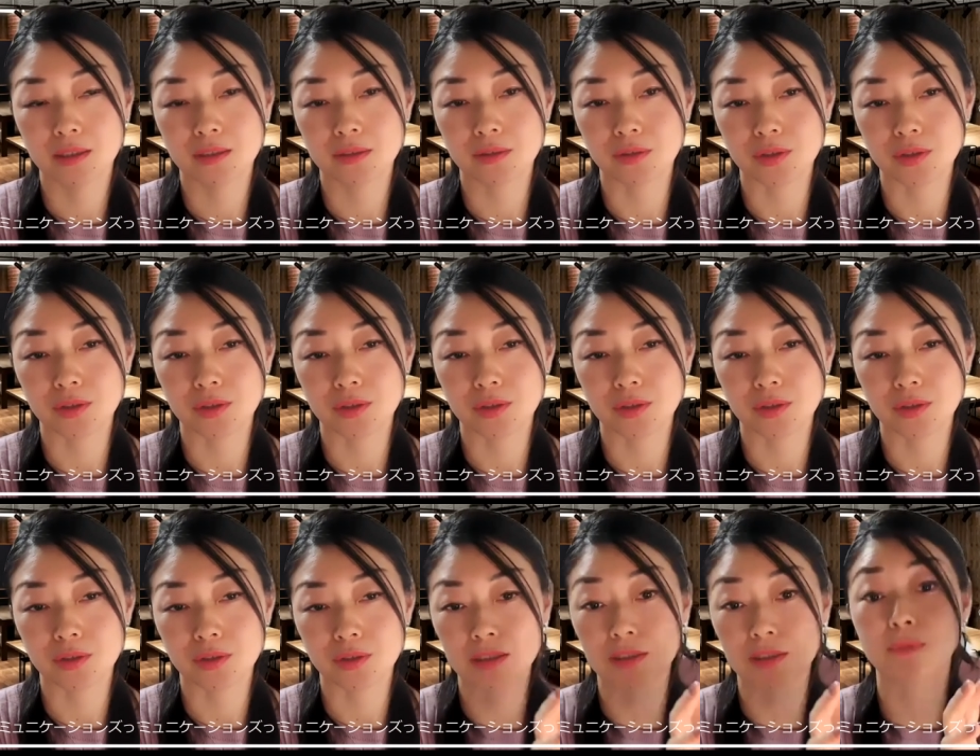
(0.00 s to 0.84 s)
そして
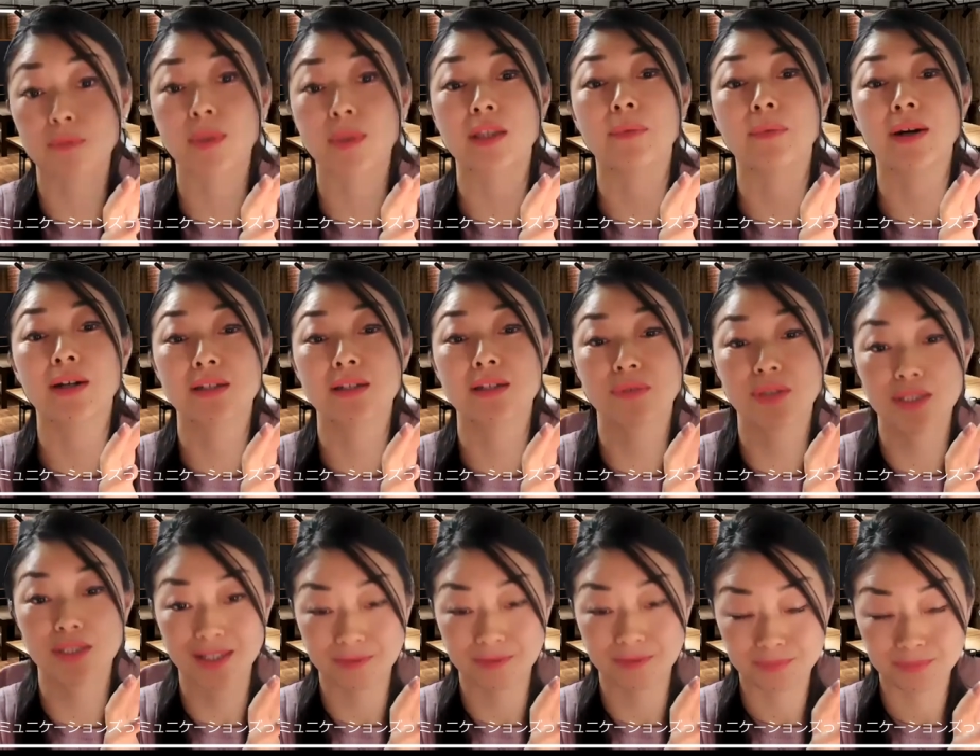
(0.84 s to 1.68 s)
進めてまいりま
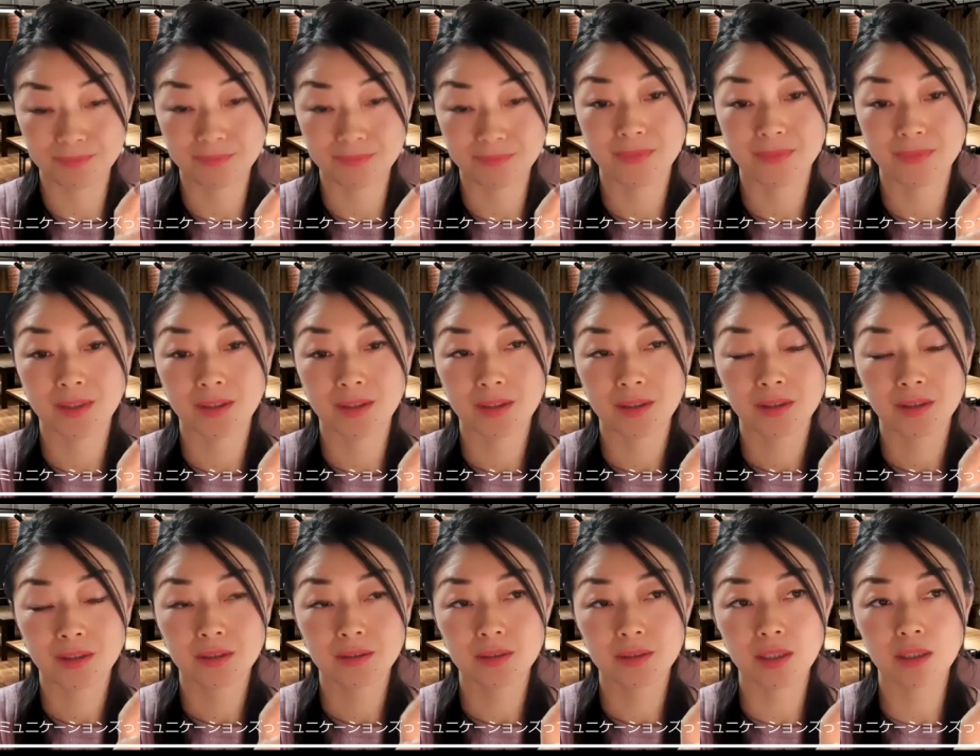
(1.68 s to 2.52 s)
した
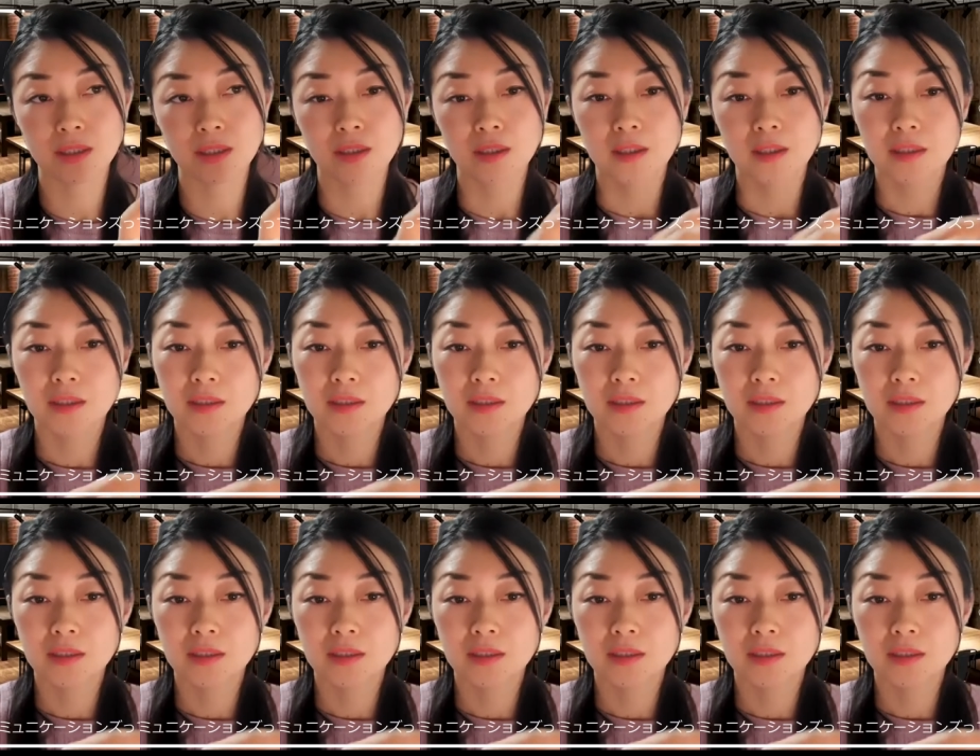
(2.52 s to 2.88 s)
で